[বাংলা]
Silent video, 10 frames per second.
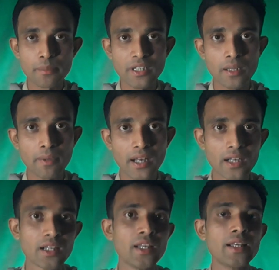দেশে ফিরতে
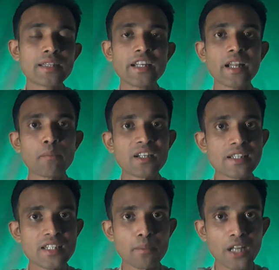পারেন তিন
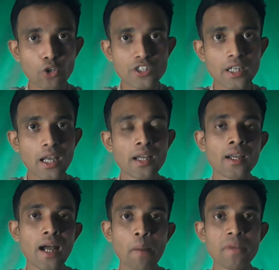নম্বর সিস্টেমটা হচ্ছে
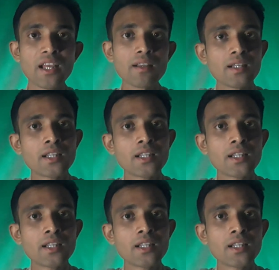আপনি